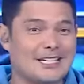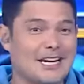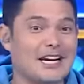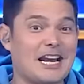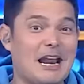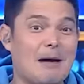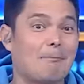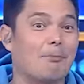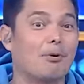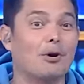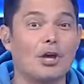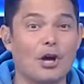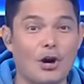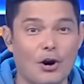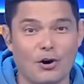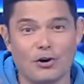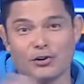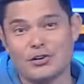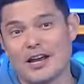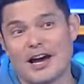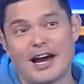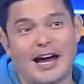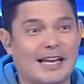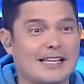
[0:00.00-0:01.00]
siya nabuyo
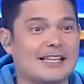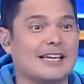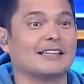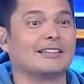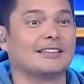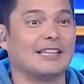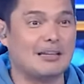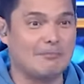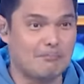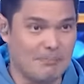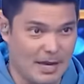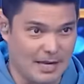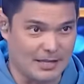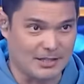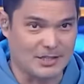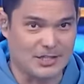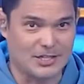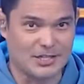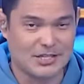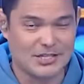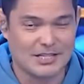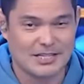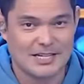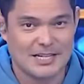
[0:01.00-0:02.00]
ng kanyang
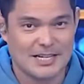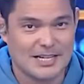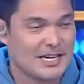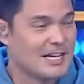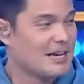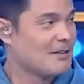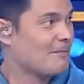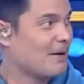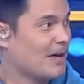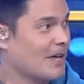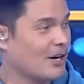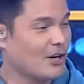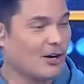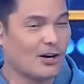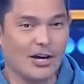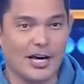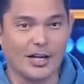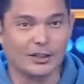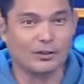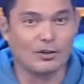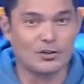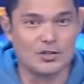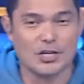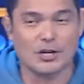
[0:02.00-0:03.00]
teammates. Pero
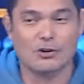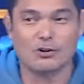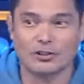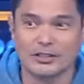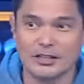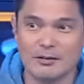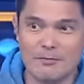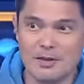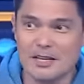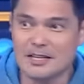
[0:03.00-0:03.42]
ito, sagot niya,